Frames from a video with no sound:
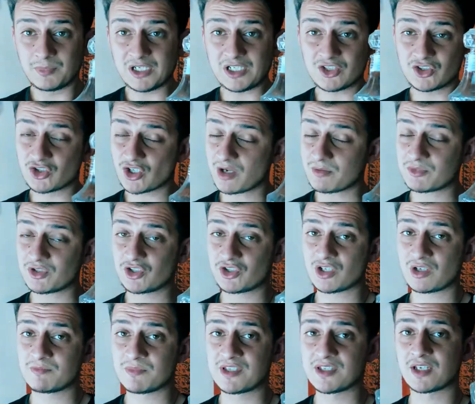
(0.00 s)
Bir cam
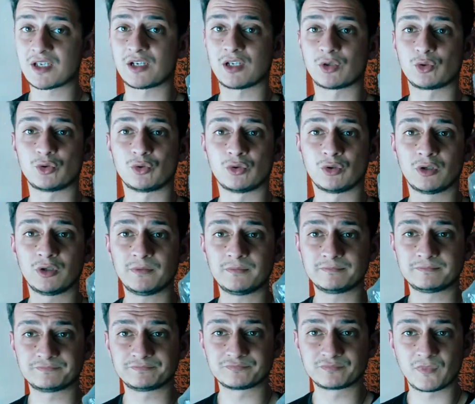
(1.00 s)
şişemiz gerekiyor.
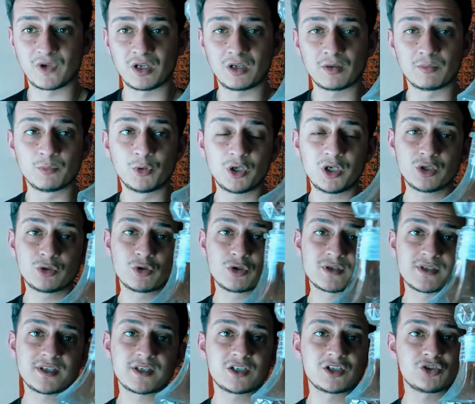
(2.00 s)
Böyle
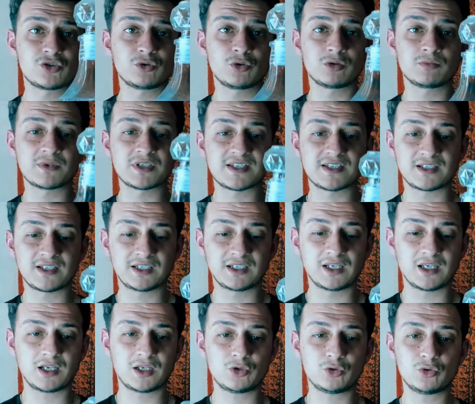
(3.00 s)
gösterişli olmasına
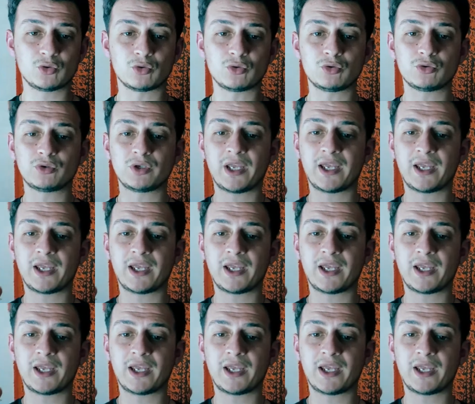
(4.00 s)
gerek yok.